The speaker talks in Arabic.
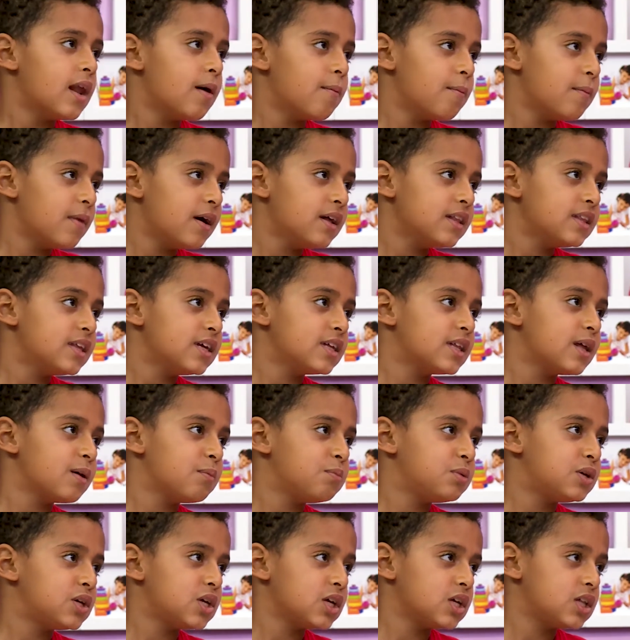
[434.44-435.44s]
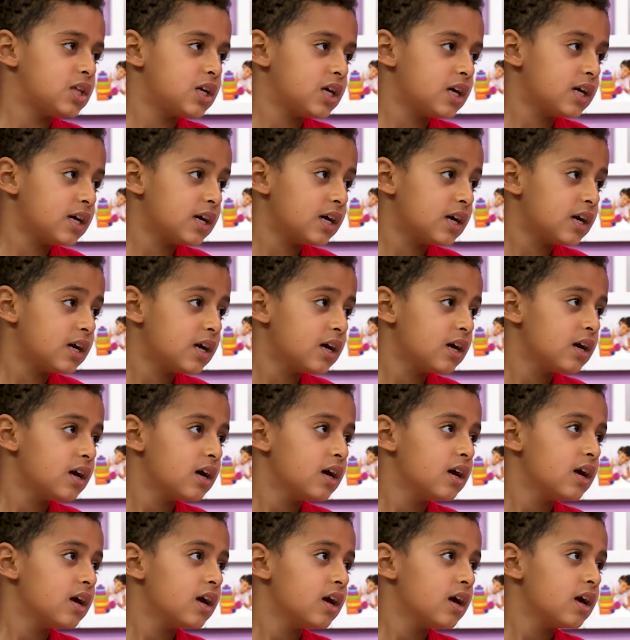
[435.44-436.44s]
لما انت تبسطيه
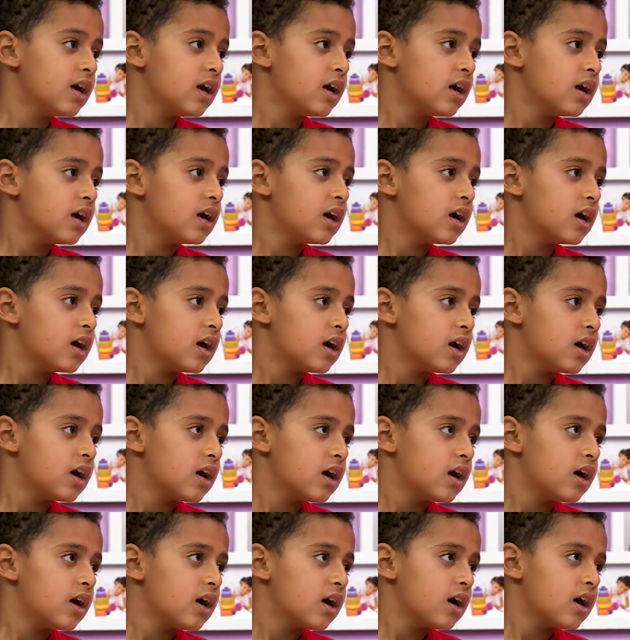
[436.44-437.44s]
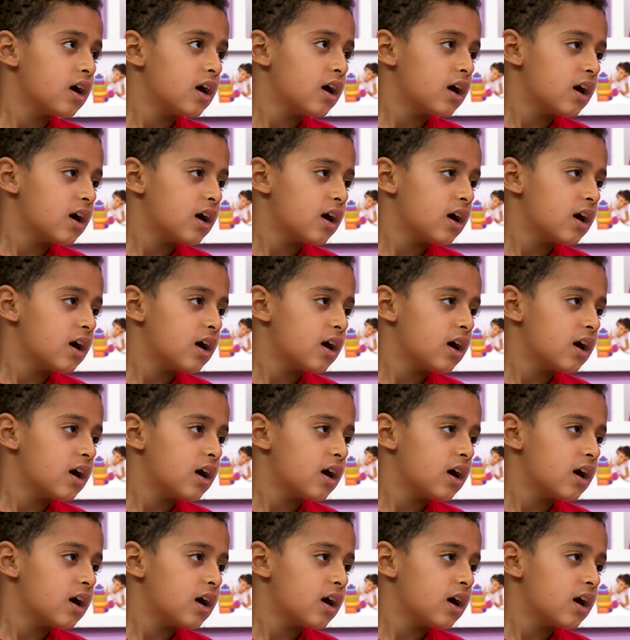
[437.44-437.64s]
آه، آه، انا